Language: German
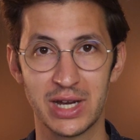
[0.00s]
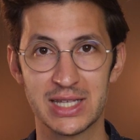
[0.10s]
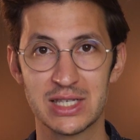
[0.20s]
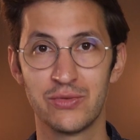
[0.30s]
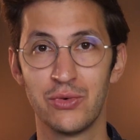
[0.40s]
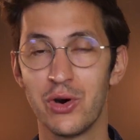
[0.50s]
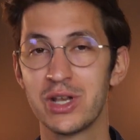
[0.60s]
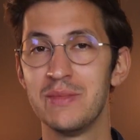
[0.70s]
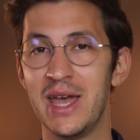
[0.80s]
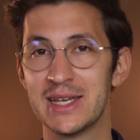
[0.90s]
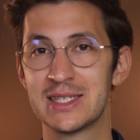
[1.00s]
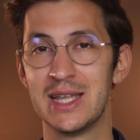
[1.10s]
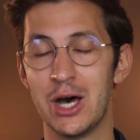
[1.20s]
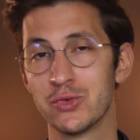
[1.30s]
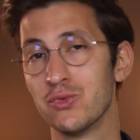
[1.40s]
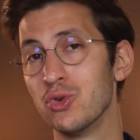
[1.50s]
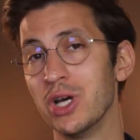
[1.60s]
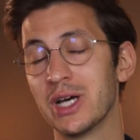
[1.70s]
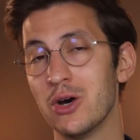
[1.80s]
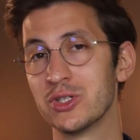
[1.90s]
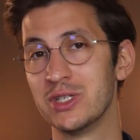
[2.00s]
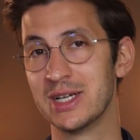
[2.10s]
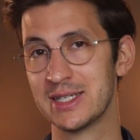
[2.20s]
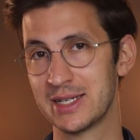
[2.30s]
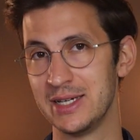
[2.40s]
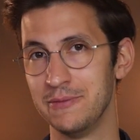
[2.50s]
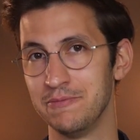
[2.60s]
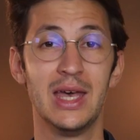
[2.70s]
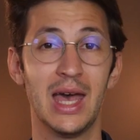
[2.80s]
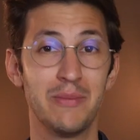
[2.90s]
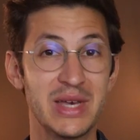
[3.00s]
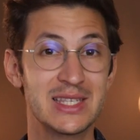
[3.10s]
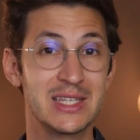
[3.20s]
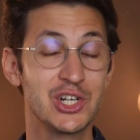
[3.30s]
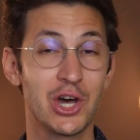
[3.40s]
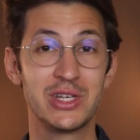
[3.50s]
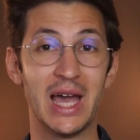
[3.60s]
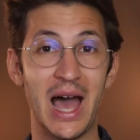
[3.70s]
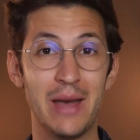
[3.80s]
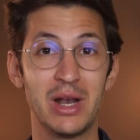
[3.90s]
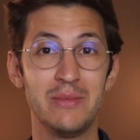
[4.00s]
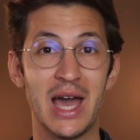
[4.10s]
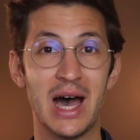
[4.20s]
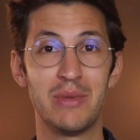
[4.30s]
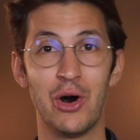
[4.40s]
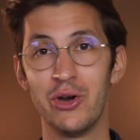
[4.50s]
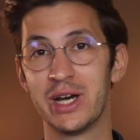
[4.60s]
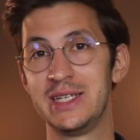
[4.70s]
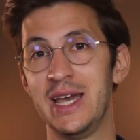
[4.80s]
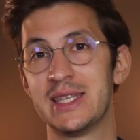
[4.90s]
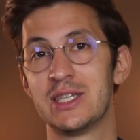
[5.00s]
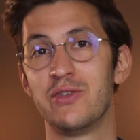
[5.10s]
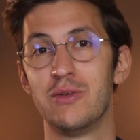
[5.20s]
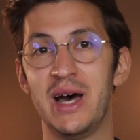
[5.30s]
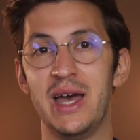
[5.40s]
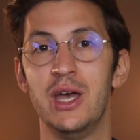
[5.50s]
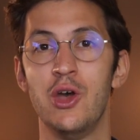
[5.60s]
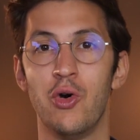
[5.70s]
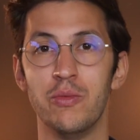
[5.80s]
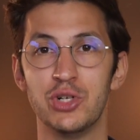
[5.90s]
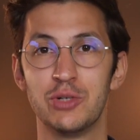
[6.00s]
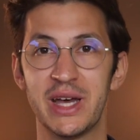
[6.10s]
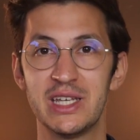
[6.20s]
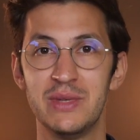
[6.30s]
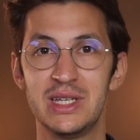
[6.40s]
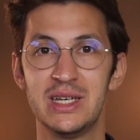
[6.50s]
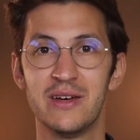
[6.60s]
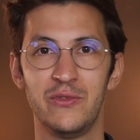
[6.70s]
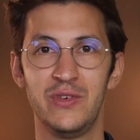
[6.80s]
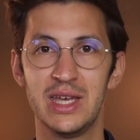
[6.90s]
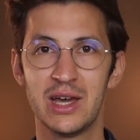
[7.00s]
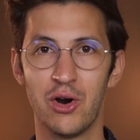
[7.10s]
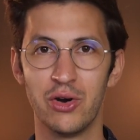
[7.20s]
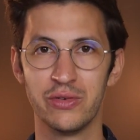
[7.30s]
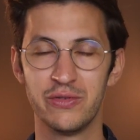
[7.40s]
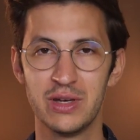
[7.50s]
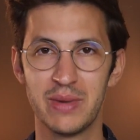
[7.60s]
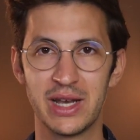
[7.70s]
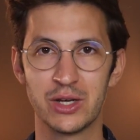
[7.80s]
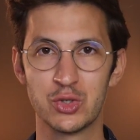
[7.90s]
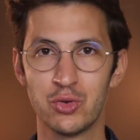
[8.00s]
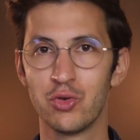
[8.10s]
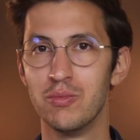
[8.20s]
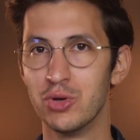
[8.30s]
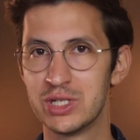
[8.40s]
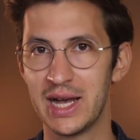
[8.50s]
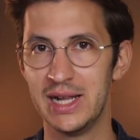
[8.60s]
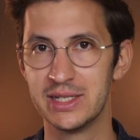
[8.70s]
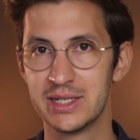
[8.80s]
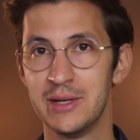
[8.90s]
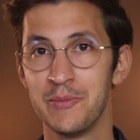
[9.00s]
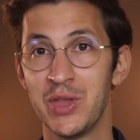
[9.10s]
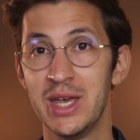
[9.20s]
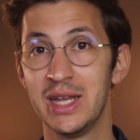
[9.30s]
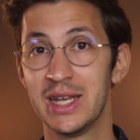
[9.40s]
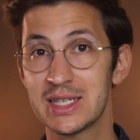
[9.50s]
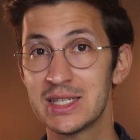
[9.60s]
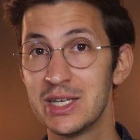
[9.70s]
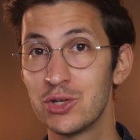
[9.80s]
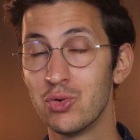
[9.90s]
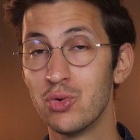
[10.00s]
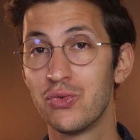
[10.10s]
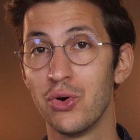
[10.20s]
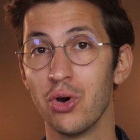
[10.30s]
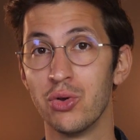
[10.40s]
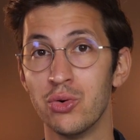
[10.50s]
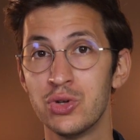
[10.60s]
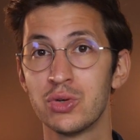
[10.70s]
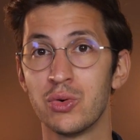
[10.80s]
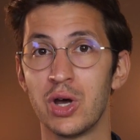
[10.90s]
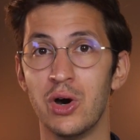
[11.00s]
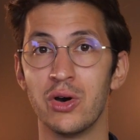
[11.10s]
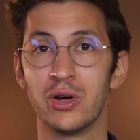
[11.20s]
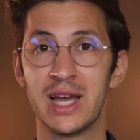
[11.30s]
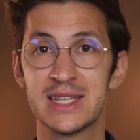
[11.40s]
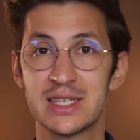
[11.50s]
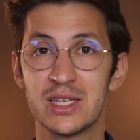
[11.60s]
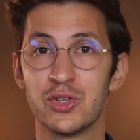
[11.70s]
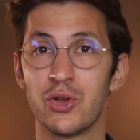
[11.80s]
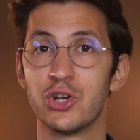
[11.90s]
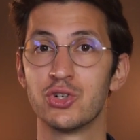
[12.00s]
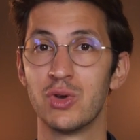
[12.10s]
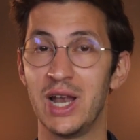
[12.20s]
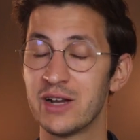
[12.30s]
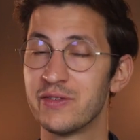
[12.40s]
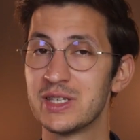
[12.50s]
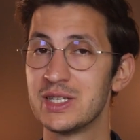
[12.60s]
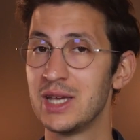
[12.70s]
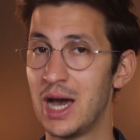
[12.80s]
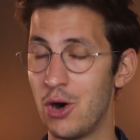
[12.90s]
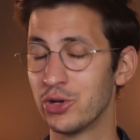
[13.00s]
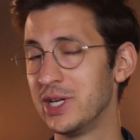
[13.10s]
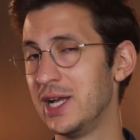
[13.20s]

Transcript: Katze vor dem ersten Ausflug nach draußen kastrieren. Am besten schaut ihr einmal im Jahr bei eurer Tierärztin vorbei und besprecht mit ihr, wie ihr euren Vierbeiner gesund und munter haltet. Das ist nicht nur gut für euren Hund oder eure Katze, sondern schon langfristig auch den